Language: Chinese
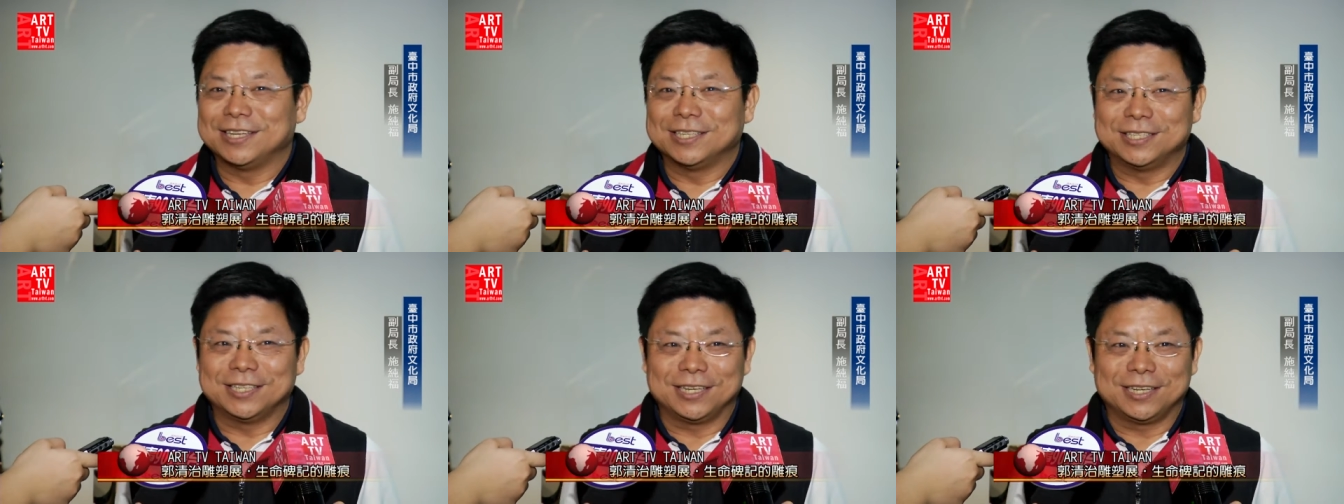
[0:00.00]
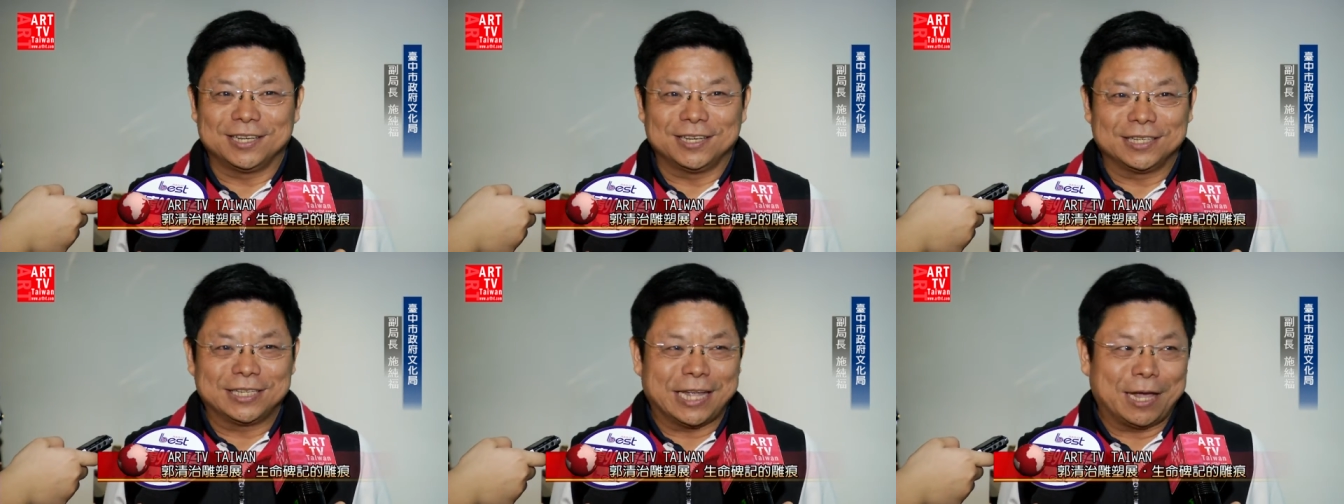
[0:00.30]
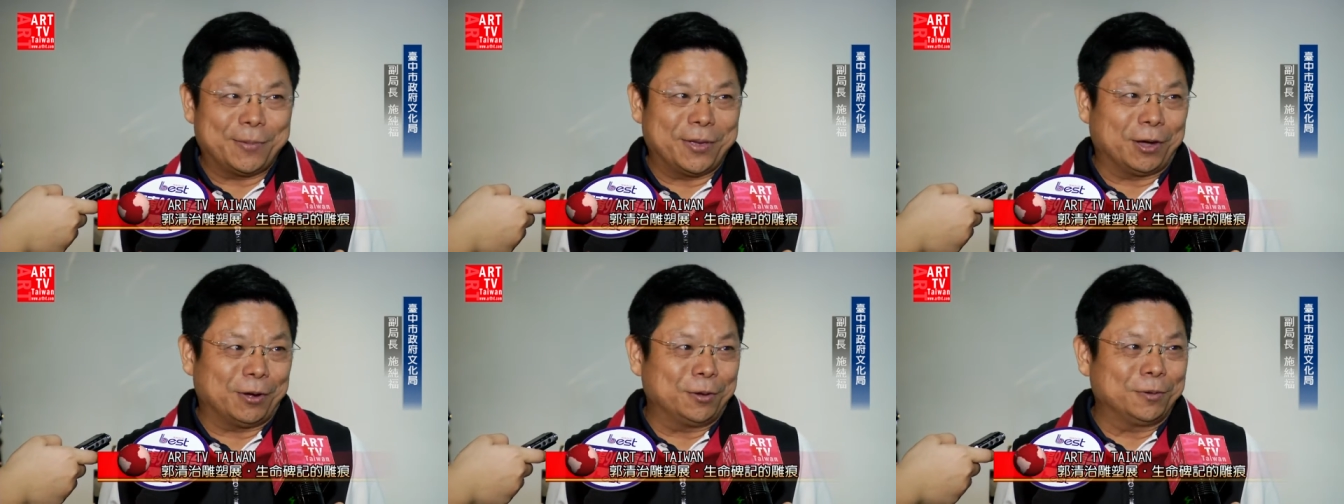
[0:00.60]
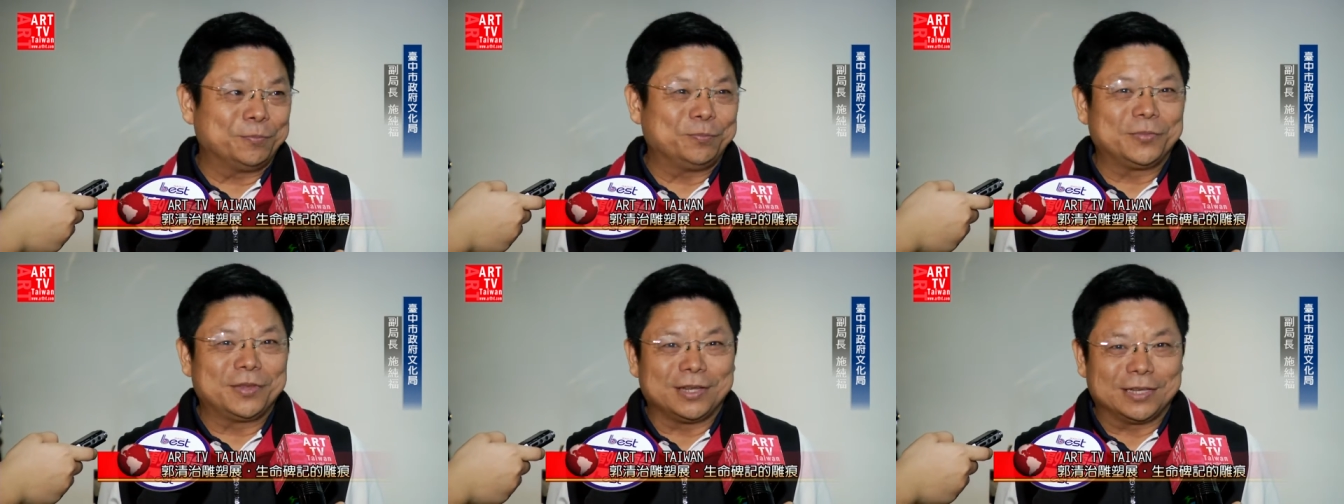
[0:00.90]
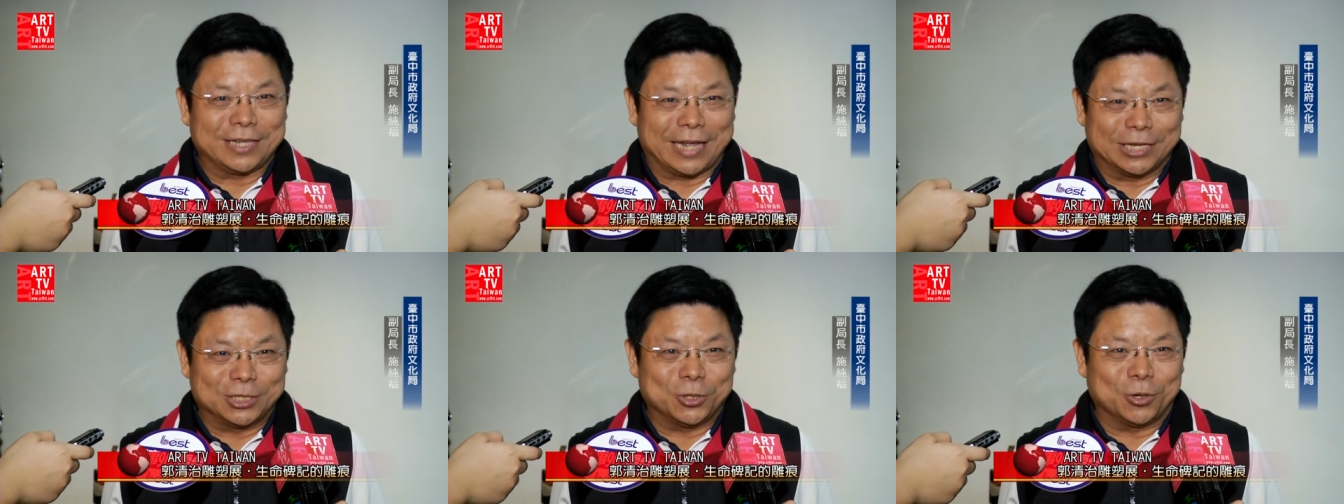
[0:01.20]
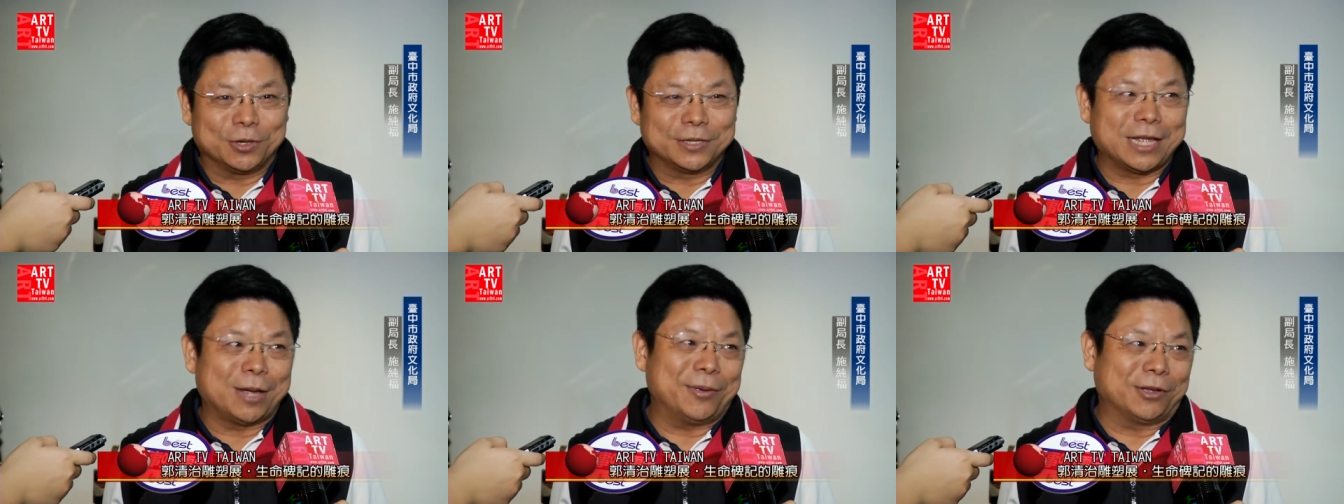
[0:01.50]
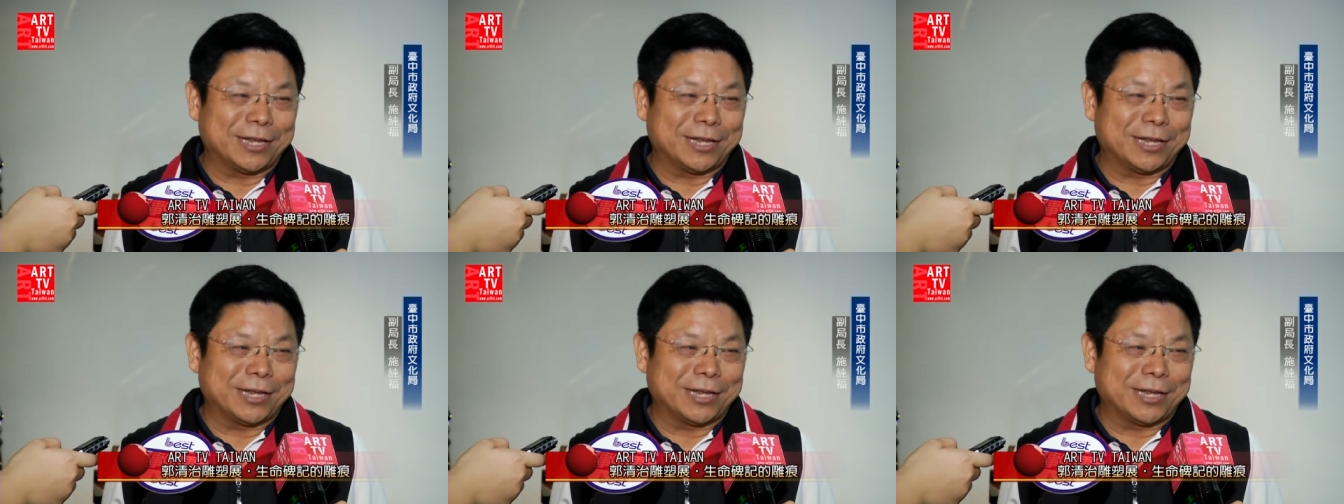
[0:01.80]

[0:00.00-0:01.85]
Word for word: 这个代表台中、代